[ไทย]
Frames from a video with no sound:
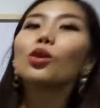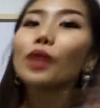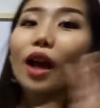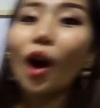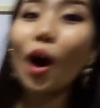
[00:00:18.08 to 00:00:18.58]
ด้ว
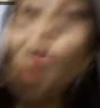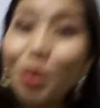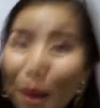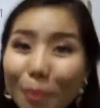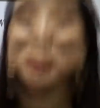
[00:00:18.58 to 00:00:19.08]
ยอ๋อมี
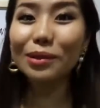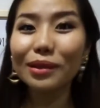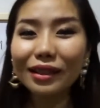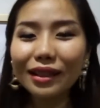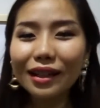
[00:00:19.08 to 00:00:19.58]
ความสุข
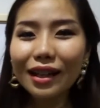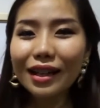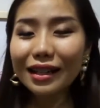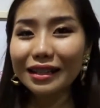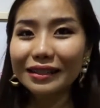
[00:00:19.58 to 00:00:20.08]

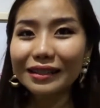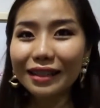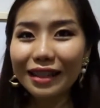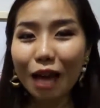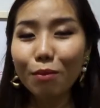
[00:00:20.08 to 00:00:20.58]
คือ
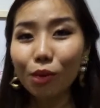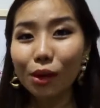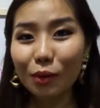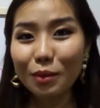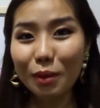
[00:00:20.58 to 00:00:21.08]
แค่พูด
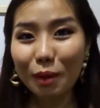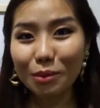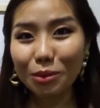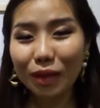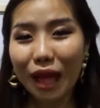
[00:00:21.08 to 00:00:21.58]
เราก็มีความ
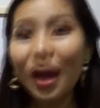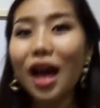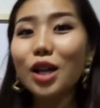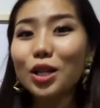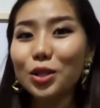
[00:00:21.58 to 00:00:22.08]
สุขแล้วอะ
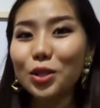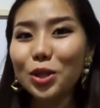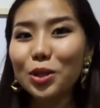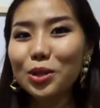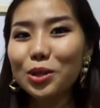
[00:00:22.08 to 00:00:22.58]
you
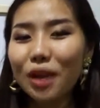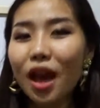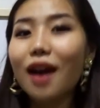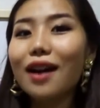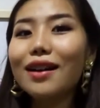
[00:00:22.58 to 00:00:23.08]
just so
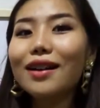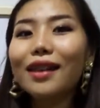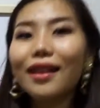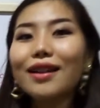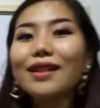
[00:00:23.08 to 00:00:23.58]

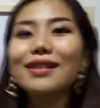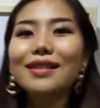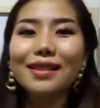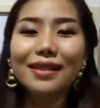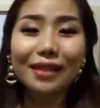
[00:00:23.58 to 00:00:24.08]

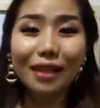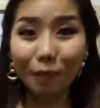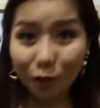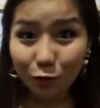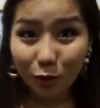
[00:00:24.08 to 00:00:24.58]
heureuse เห็นไหม
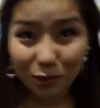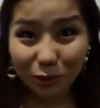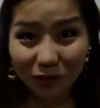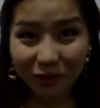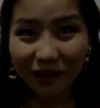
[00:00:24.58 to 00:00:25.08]
ดูมีความสุข
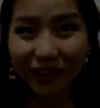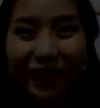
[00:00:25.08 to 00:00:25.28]
เลยว่า